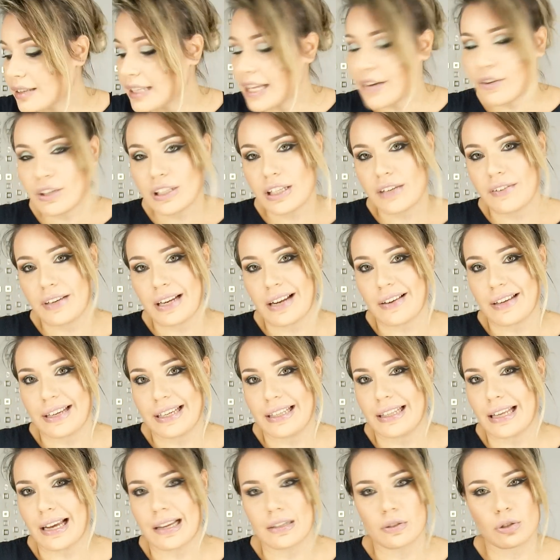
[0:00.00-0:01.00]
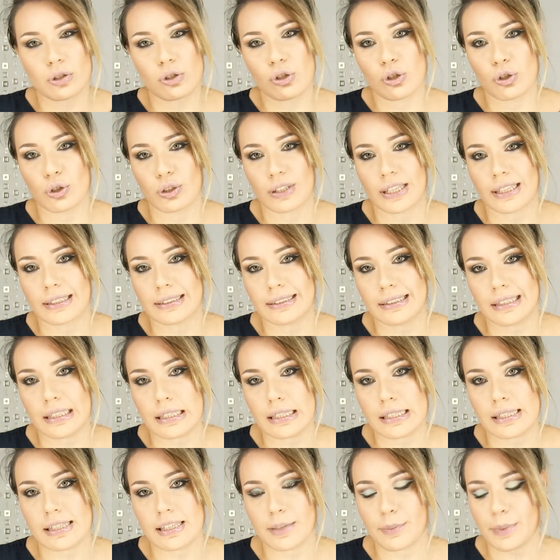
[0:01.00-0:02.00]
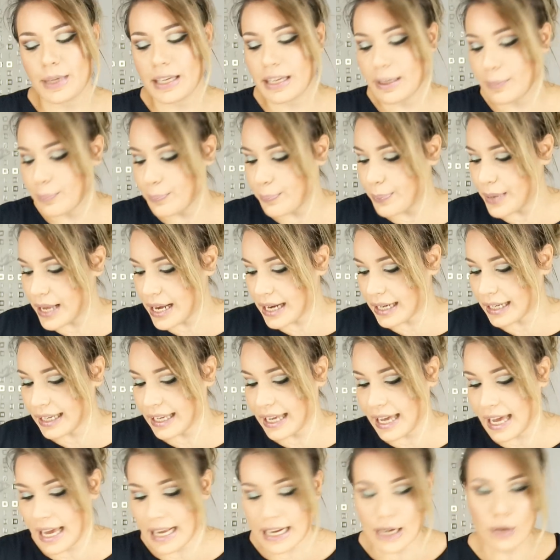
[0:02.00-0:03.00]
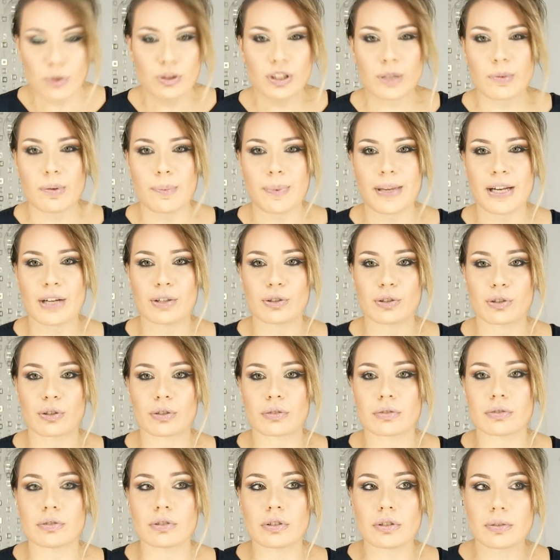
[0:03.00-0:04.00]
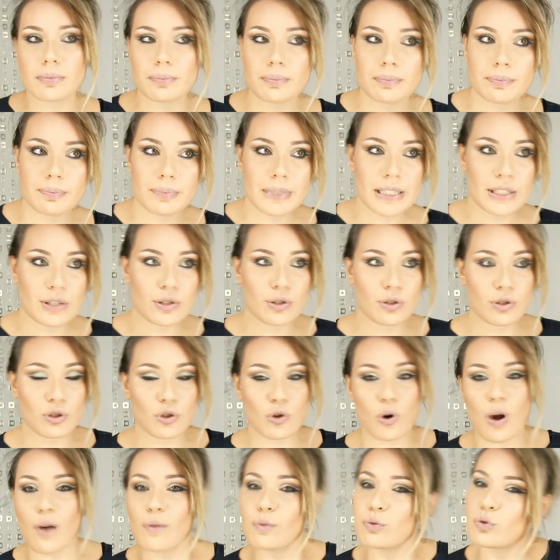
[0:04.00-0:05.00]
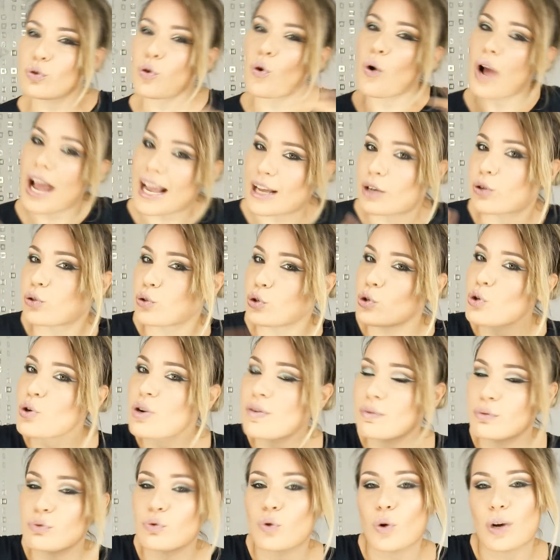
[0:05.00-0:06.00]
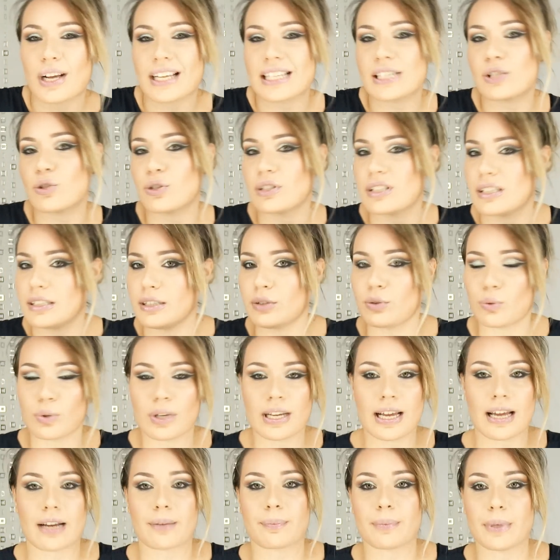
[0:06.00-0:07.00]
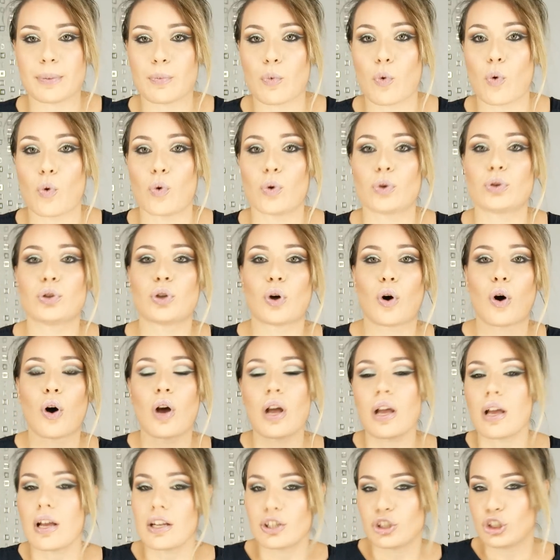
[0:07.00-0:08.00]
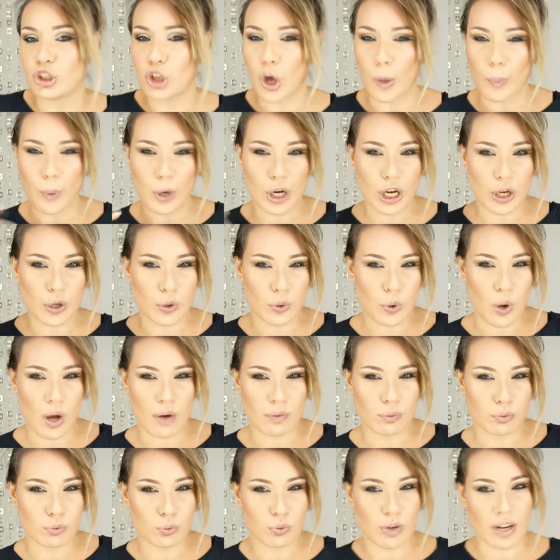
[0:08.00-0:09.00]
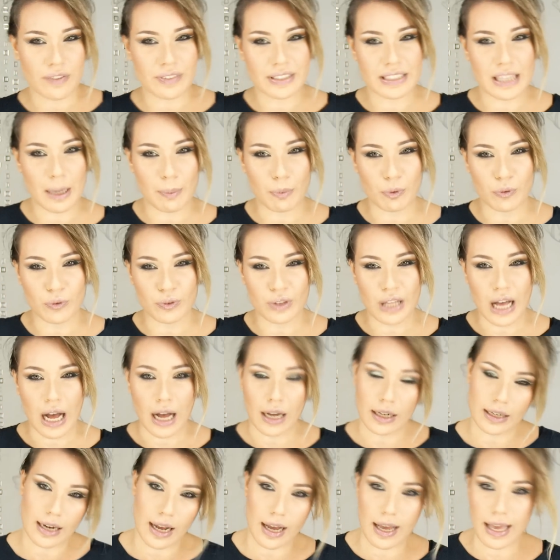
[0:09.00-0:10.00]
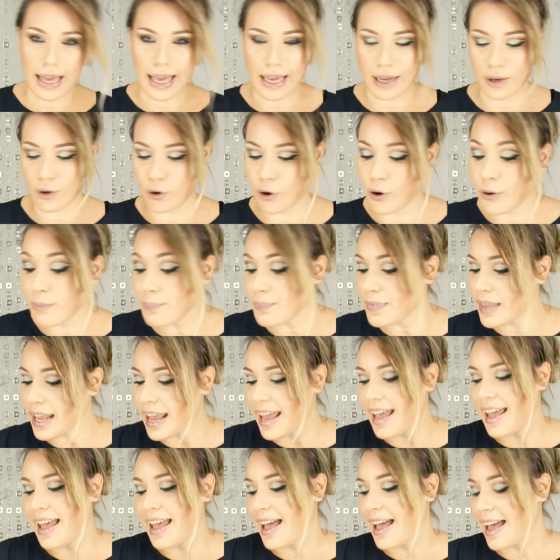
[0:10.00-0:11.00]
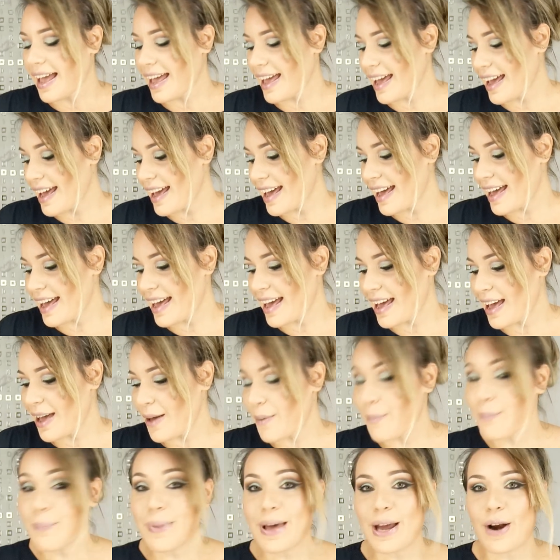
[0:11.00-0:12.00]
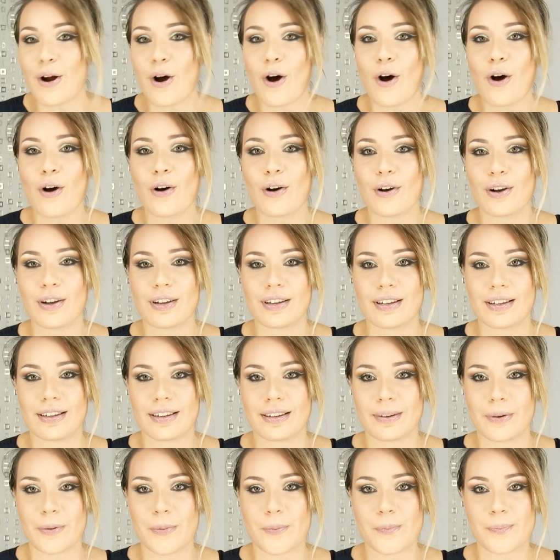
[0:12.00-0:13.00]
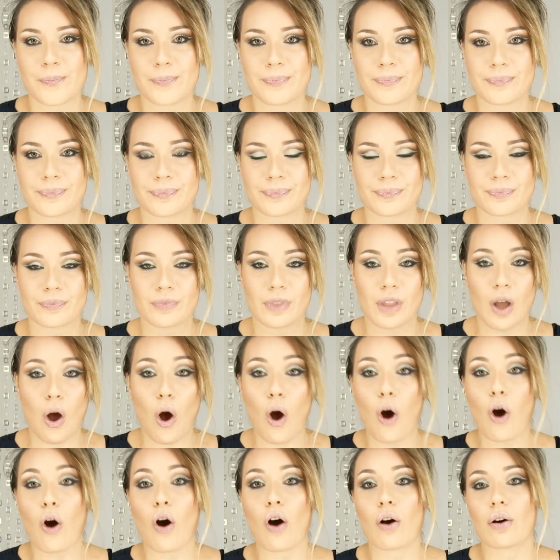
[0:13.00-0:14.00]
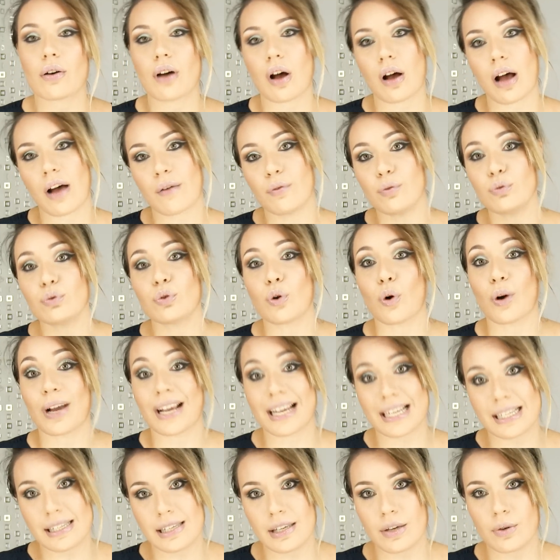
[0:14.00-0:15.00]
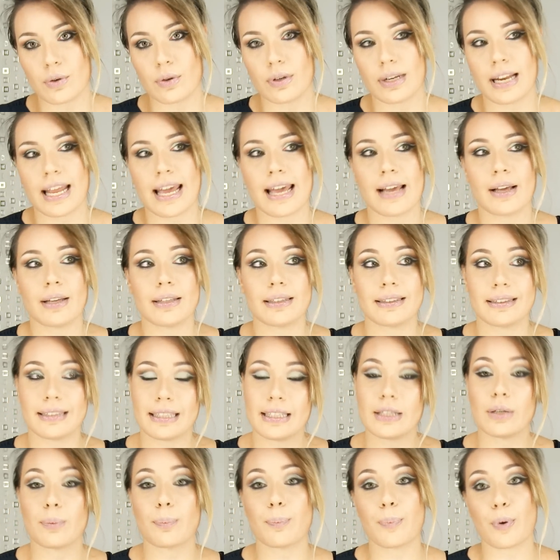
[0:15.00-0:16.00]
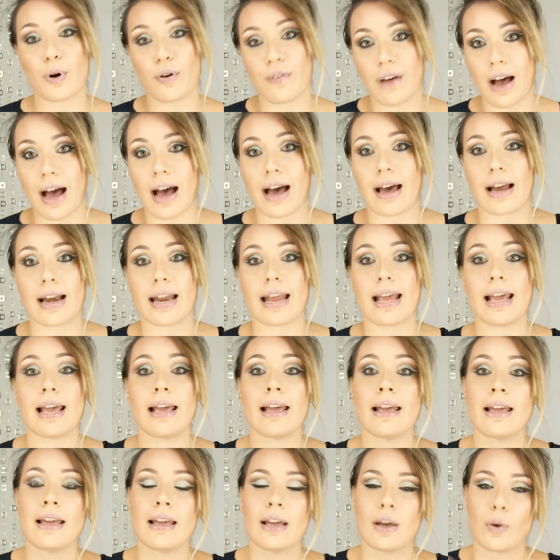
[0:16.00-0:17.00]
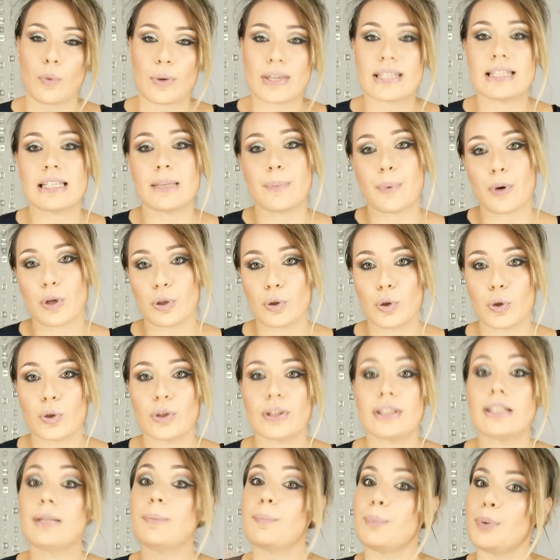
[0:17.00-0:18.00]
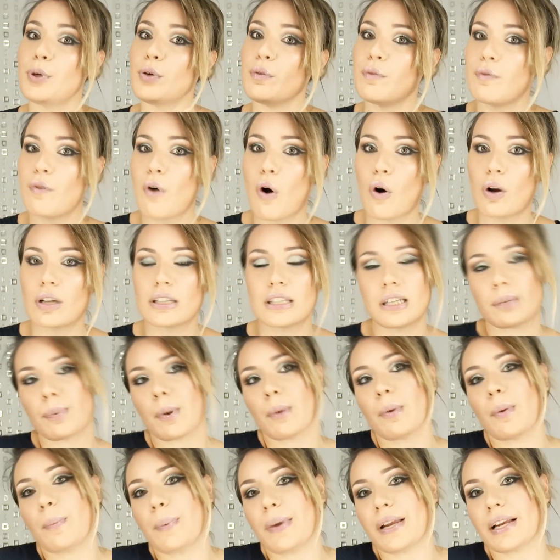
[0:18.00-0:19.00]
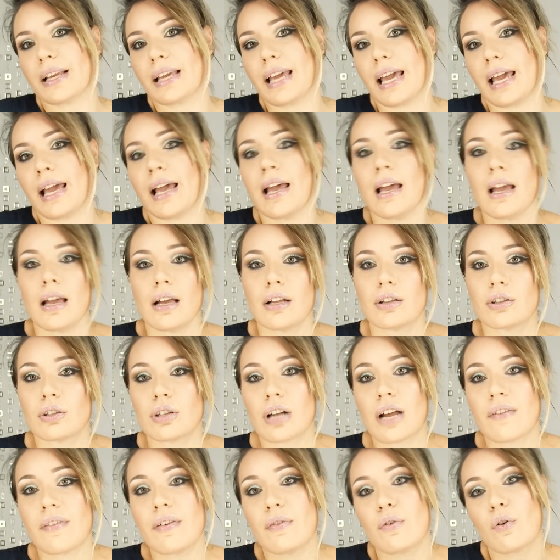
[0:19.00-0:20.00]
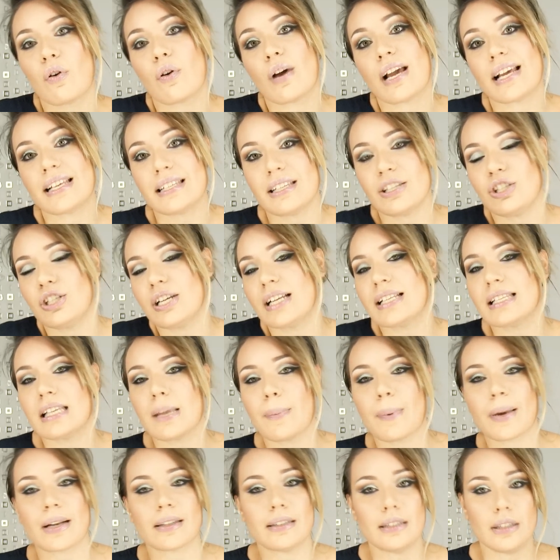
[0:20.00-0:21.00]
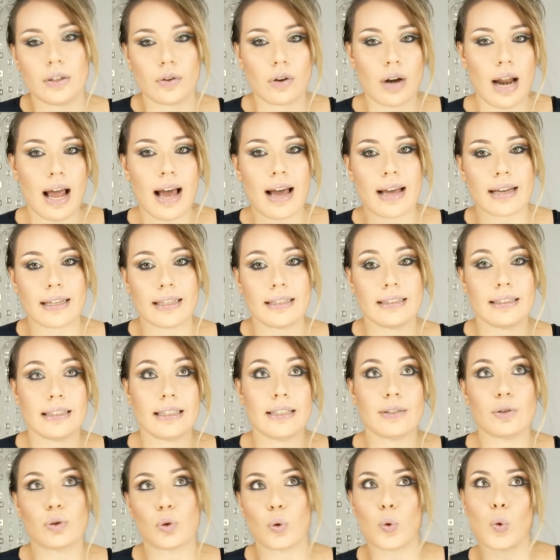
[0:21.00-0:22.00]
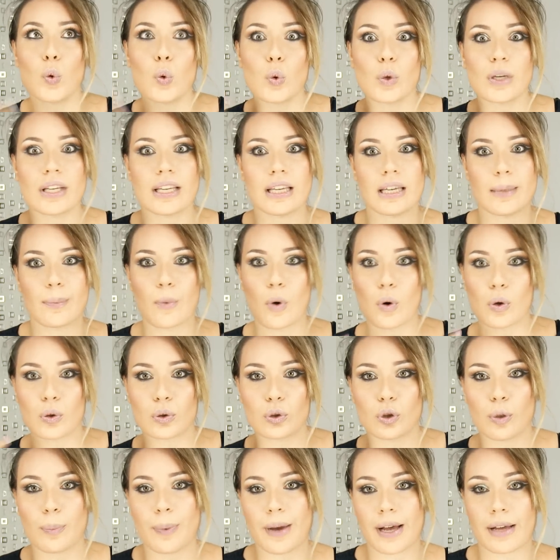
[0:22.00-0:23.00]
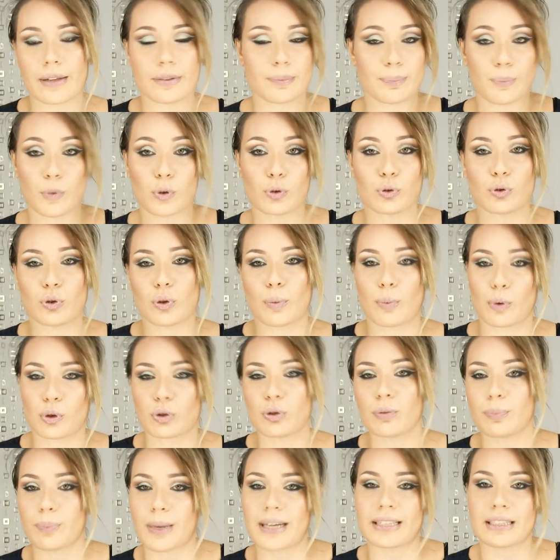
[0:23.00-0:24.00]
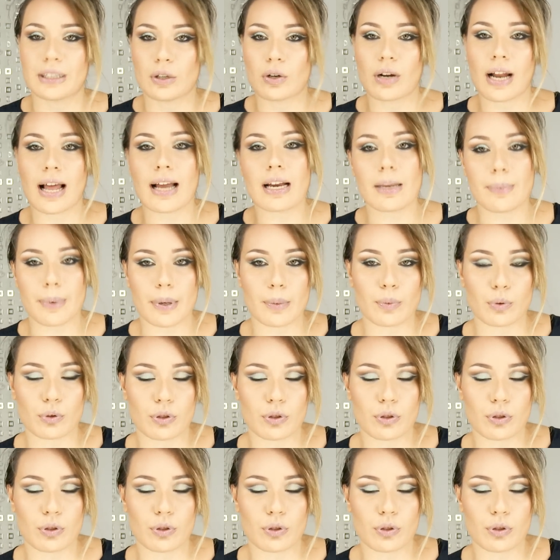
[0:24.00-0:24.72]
Devo dirvi la verità, non sono tantissimi perché nell'ultimo periodo non, mi, non, ho avuto, ecco, non ho avuto occasione di truccarmi molto, diciamo che non ho avuto una vita mondana, ecco eh, però ehm, ho avuto occasione di provare questi prodotti più volte proprio perché non avevo esigenze particolari di trucchi molto, pa molto, molto particolari per,